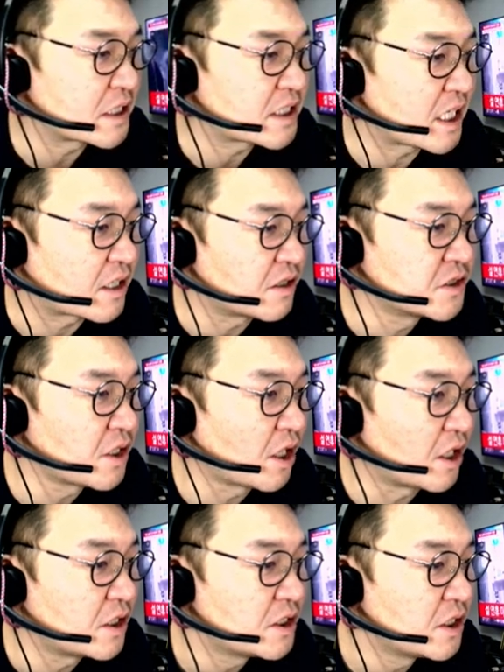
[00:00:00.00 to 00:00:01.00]
자,
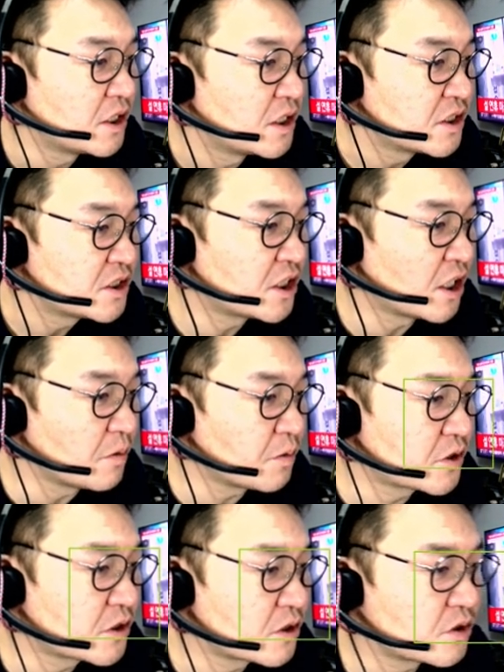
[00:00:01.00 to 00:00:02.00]
건설, 직업,
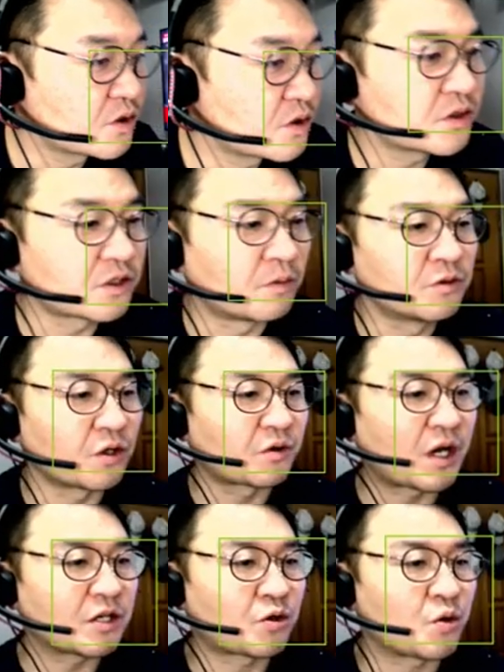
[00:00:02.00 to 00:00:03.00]

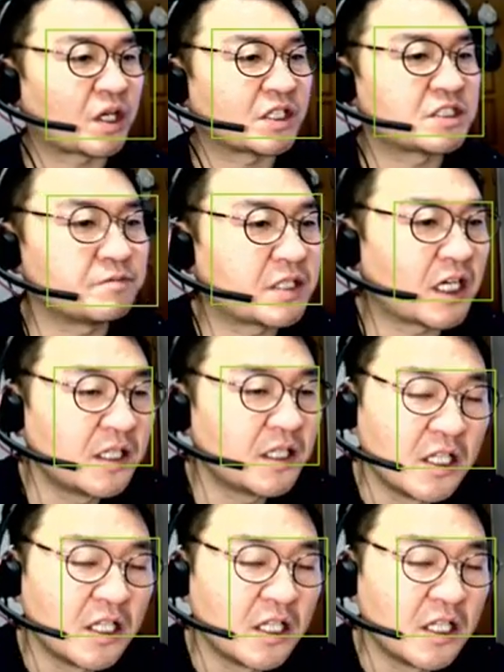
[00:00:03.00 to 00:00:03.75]
전문교과 교육과정입니다.